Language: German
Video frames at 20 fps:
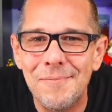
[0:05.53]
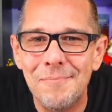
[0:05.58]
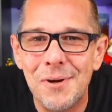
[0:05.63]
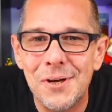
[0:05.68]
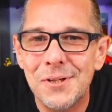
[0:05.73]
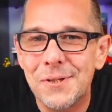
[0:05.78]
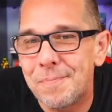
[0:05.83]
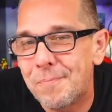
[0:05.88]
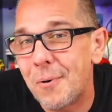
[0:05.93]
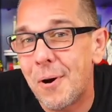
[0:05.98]

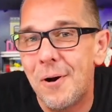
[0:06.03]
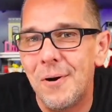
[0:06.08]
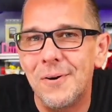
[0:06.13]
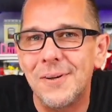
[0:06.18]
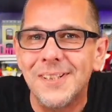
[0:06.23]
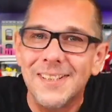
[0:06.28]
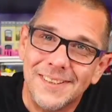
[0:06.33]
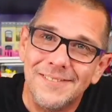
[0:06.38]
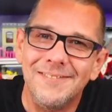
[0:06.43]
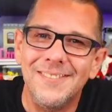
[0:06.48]
Mensch
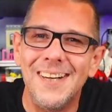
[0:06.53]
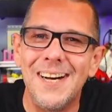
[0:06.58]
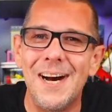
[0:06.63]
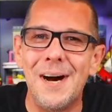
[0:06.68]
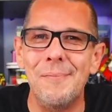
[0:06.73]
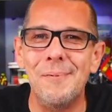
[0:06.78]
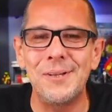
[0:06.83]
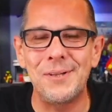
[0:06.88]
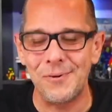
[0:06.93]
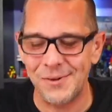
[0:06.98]
braucht,
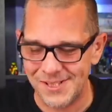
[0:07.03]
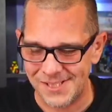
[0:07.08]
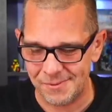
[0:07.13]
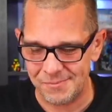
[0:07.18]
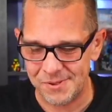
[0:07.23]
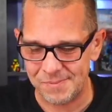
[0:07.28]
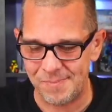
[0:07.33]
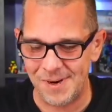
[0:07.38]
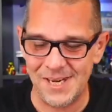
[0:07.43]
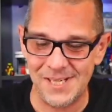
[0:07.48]
aber trotzdem
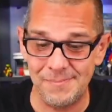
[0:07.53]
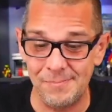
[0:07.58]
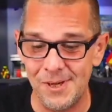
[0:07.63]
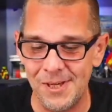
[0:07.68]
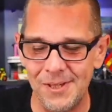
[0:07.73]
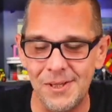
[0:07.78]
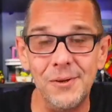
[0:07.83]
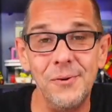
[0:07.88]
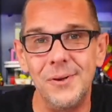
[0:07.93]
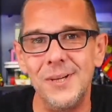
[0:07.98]
Spaß
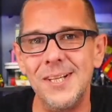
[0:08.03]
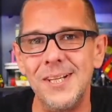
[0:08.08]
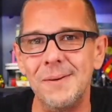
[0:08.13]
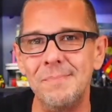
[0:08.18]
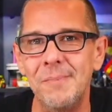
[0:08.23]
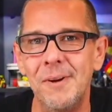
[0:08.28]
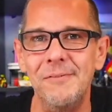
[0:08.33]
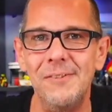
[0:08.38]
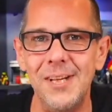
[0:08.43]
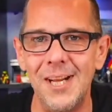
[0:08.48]
machen. Und ich habe
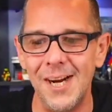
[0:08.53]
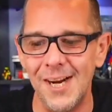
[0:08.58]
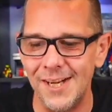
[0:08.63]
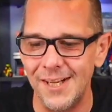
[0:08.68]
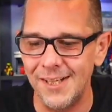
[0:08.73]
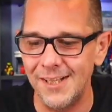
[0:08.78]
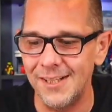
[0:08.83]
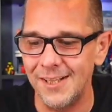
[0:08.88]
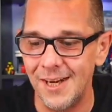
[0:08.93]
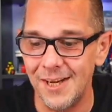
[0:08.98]
mal wieder eine
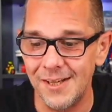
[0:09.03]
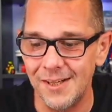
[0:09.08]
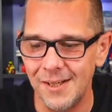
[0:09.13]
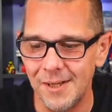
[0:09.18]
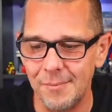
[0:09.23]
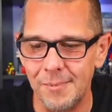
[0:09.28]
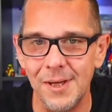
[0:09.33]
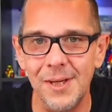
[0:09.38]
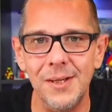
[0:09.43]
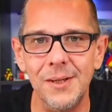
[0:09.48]
Gitarre
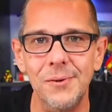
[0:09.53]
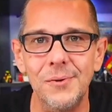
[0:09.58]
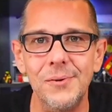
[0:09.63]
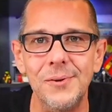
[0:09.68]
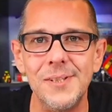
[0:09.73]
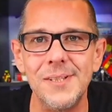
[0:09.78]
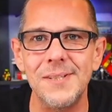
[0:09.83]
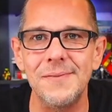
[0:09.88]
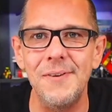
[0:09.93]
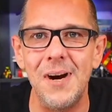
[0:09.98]
dabei.
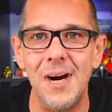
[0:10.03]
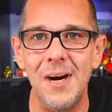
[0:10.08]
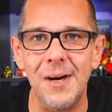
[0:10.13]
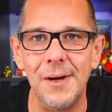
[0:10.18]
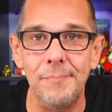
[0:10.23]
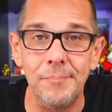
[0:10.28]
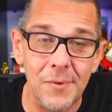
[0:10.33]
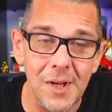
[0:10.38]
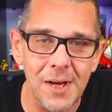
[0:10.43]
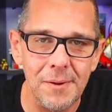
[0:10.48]
Und
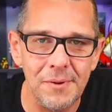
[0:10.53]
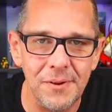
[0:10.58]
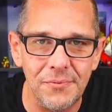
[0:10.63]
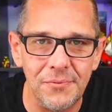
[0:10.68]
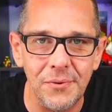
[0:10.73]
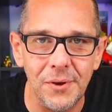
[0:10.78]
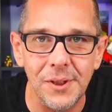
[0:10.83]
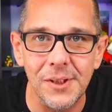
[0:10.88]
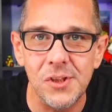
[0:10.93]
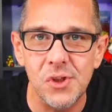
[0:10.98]
zwar habe ich
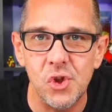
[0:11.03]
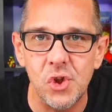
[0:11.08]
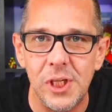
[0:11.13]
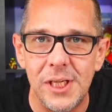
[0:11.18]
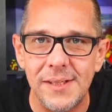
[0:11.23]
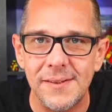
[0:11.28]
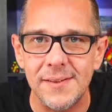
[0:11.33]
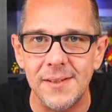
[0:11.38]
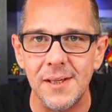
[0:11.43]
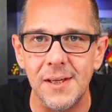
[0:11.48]
von
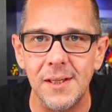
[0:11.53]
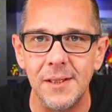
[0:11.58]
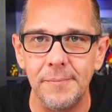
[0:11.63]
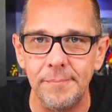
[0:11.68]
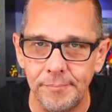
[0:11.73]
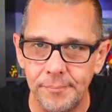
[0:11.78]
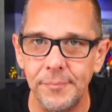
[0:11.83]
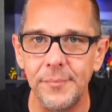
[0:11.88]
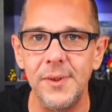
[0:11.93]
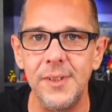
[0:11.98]

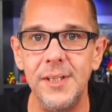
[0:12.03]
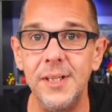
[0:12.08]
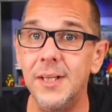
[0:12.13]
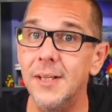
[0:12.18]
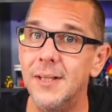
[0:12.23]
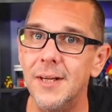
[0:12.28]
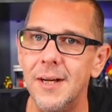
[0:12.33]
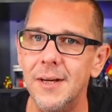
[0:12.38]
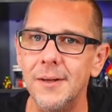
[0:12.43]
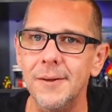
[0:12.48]
Cheestar die
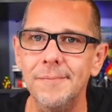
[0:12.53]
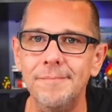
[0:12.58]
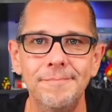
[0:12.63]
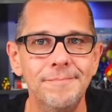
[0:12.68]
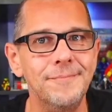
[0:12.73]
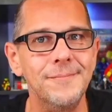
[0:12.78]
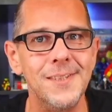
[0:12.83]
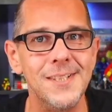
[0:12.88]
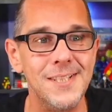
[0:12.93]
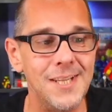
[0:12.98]
Gitarre,
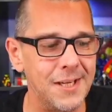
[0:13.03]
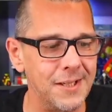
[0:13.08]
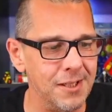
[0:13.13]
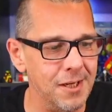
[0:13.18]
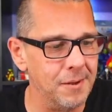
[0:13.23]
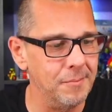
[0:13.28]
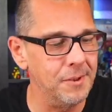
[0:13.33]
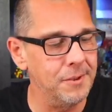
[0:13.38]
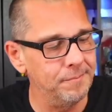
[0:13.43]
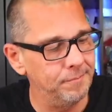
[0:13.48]

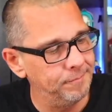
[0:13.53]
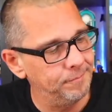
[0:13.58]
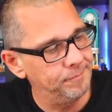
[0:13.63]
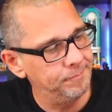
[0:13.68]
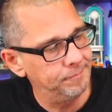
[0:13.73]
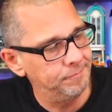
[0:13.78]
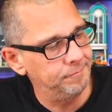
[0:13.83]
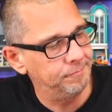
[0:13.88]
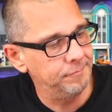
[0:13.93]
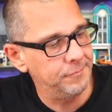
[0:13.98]
Setname,
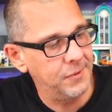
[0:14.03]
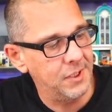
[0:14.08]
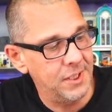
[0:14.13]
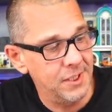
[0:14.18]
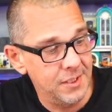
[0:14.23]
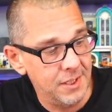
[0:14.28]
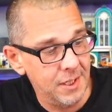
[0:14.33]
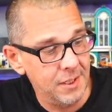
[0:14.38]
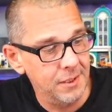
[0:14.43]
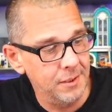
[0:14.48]

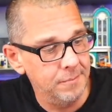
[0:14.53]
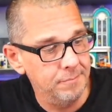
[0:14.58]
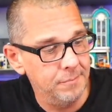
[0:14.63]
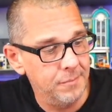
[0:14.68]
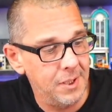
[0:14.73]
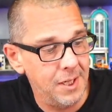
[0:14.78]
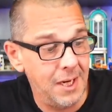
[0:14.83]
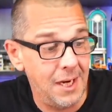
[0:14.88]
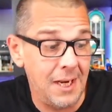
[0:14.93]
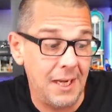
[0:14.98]
Gitarre,
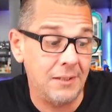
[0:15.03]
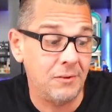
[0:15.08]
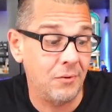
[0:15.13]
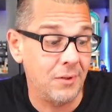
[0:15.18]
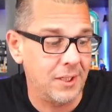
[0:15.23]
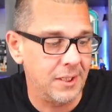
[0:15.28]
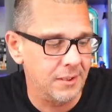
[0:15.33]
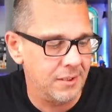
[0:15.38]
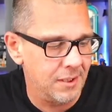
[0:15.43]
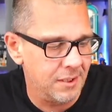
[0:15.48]
Electric
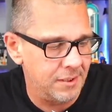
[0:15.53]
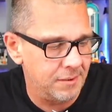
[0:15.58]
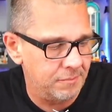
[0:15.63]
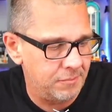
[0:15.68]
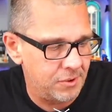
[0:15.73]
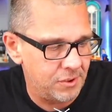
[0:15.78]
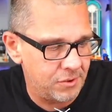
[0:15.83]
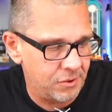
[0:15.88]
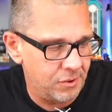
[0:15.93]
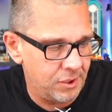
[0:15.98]
Guitar,
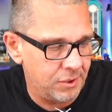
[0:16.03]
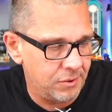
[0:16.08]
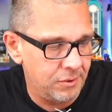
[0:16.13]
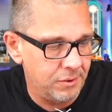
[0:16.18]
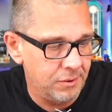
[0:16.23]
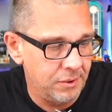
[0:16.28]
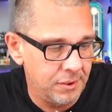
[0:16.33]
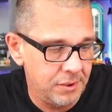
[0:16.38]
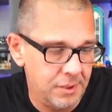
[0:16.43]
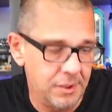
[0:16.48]
Entschuldigung,
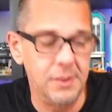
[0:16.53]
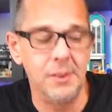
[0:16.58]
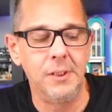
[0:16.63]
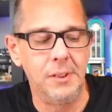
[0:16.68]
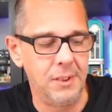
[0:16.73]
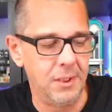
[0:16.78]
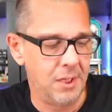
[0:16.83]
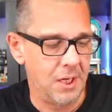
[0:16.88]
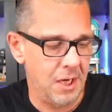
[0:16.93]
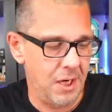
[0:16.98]

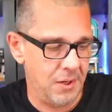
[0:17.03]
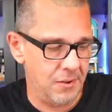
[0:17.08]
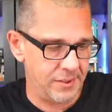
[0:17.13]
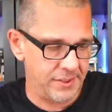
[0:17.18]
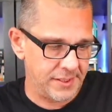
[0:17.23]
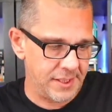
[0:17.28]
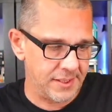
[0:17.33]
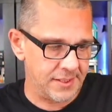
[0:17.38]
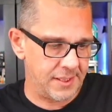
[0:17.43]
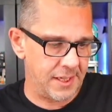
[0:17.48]
aus
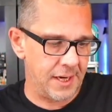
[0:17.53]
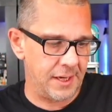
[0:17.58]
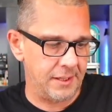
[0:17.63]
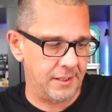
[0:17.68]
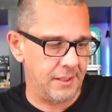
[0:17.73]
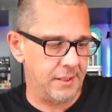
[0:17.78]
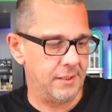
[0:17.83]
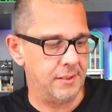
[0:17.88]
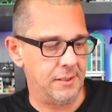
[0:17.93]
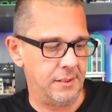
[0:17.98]
der
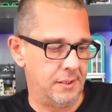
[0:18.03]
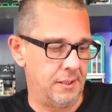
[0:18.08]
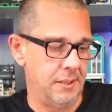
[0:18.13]
Serie